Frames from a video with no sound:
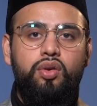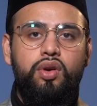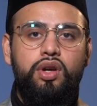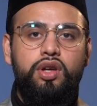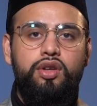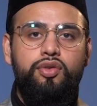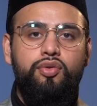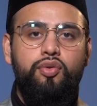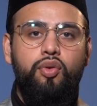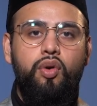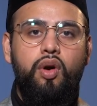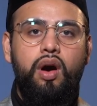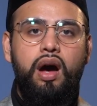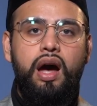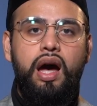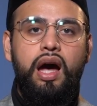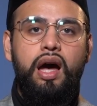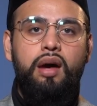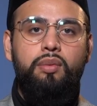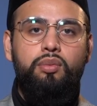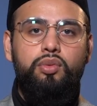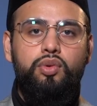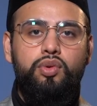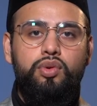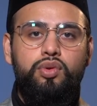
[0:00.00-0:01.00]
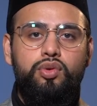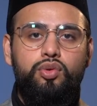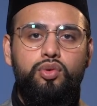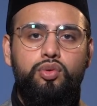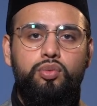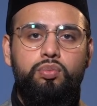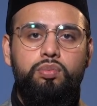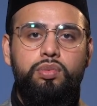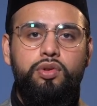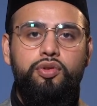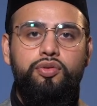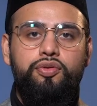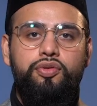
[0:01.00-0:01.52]
euch vor Armut
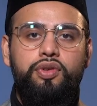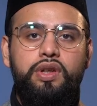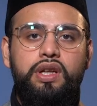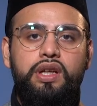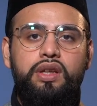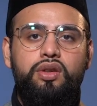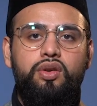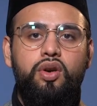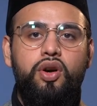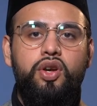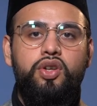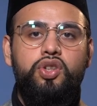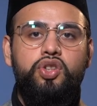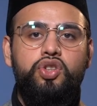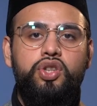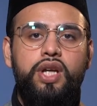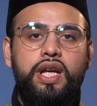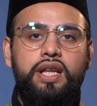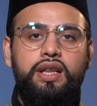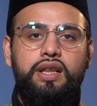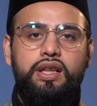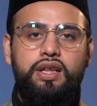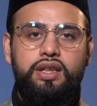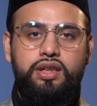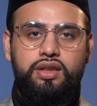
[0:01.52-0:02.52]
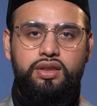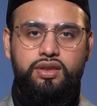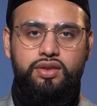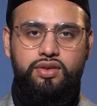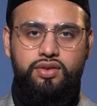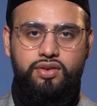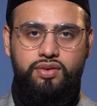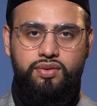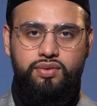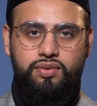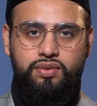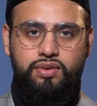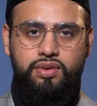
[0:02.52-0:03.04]
und befiehlt euch
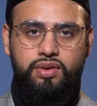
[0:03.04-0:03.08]
Schändliches.